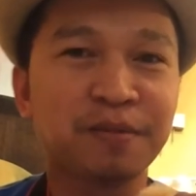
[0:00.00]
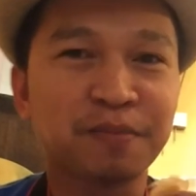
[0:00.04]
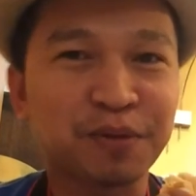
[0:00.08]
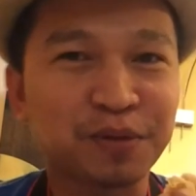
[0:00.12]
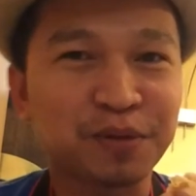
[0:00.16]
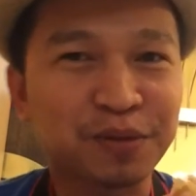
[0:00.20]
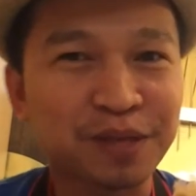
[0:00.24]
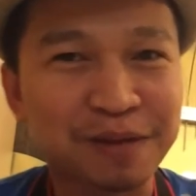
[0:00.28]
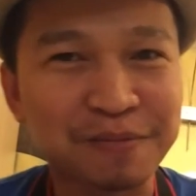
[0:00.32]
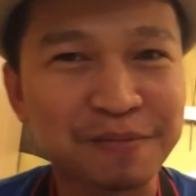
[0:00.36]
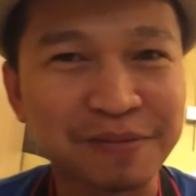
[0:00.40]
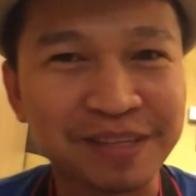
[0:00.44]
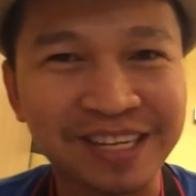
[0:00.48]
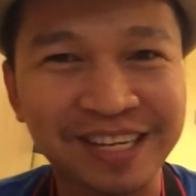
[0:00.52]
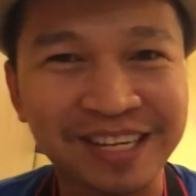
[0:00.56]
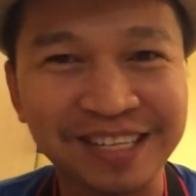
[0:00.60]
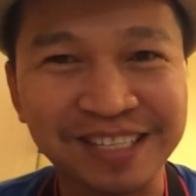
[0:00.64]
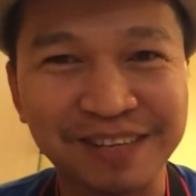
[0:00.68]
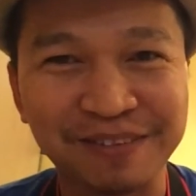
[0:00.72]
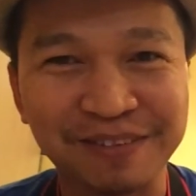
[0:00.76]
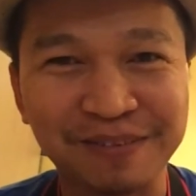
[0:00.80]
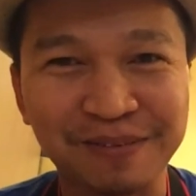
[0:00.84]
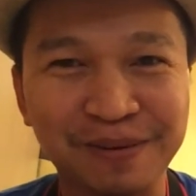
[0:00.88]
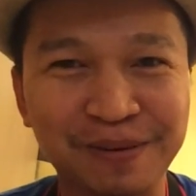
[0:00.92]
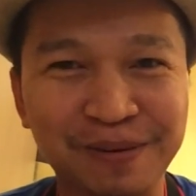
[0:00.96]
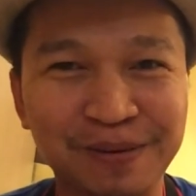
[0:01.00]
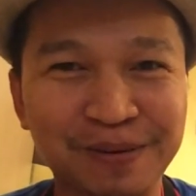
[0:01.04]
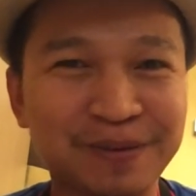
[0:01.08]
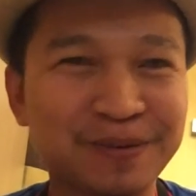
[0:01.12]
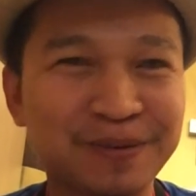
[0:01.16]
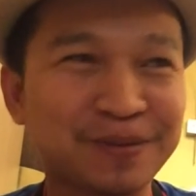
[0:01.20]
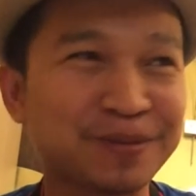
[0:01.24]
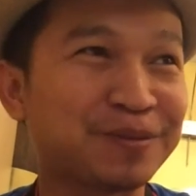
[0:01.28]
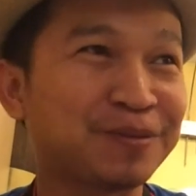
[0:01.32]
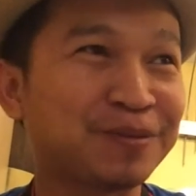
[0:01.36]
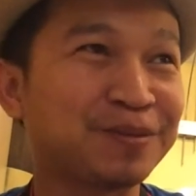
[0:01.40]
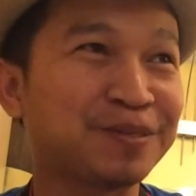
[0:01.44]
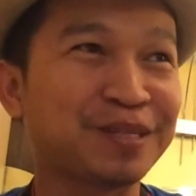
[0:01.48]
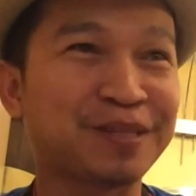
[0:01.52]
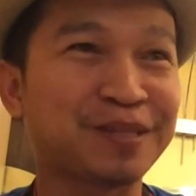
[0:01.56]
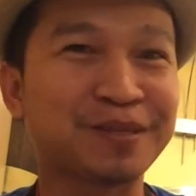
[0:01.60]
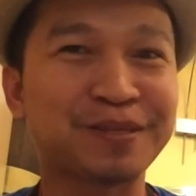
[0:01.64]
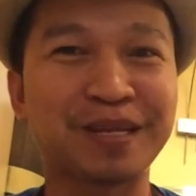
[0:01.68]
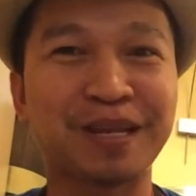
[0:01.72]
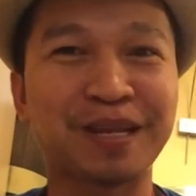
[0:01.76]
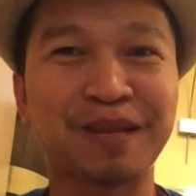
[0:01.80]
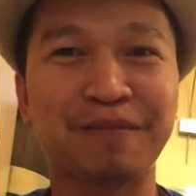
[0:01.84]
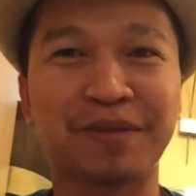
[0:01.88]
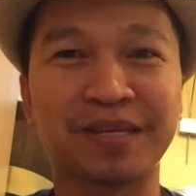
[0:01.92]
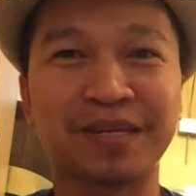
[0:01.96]
Pero dahil matigas ang ulo ko, gusto ko dito
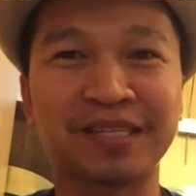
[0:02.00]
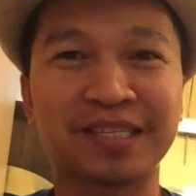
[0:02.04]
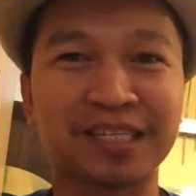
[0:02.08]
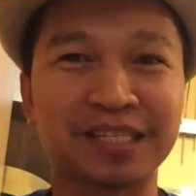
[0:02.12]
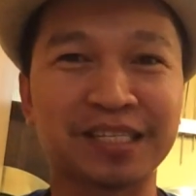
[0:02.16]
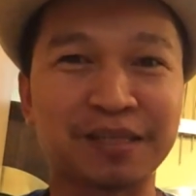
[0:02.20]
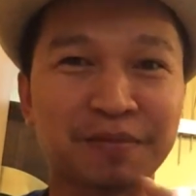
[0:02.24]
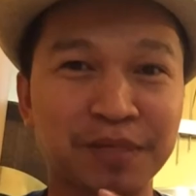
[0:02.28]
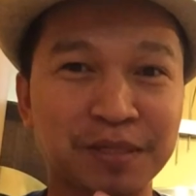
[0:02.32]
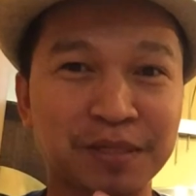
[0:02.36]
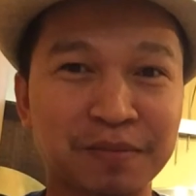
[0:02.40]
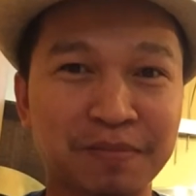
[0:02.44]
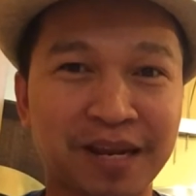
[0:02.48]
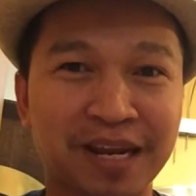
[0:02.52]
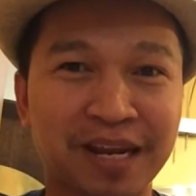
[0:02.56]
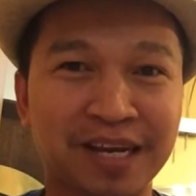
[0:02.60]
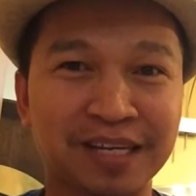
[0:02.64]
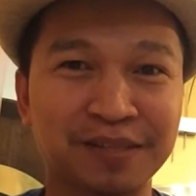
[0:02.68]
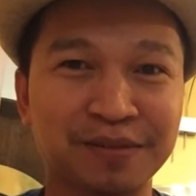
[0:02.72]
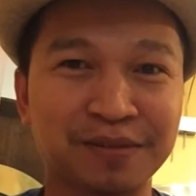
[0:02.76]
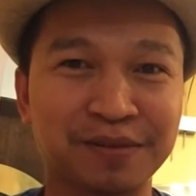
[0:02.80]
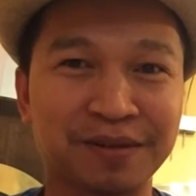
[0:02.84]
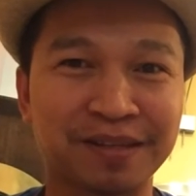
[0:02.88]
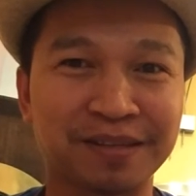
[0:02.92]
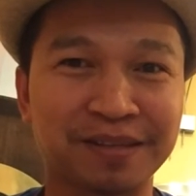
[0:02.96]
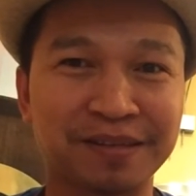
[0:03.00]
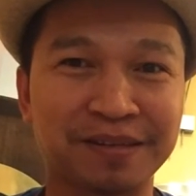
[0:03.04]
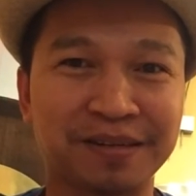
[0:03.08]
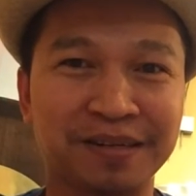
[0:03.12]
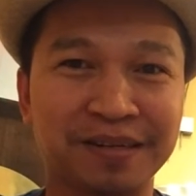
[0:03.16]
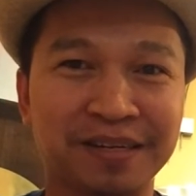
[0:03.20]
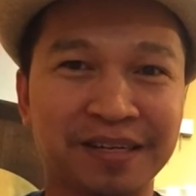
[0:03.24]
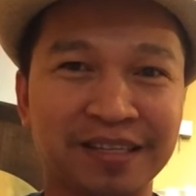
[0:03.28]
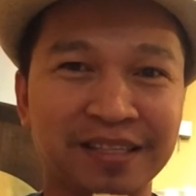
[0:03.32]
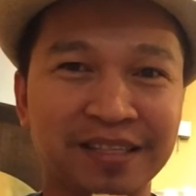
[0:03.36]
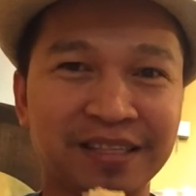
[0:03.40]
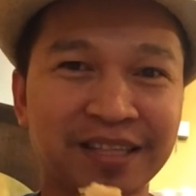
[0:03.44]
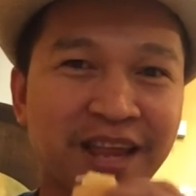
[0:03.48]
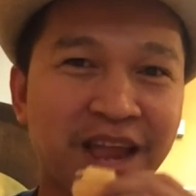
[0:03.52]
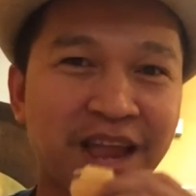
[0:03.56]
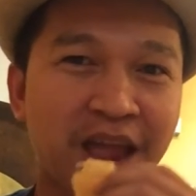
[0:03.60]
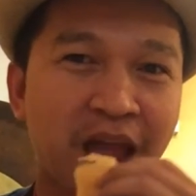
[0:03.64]
sa labas kasi mas malakas yung internet.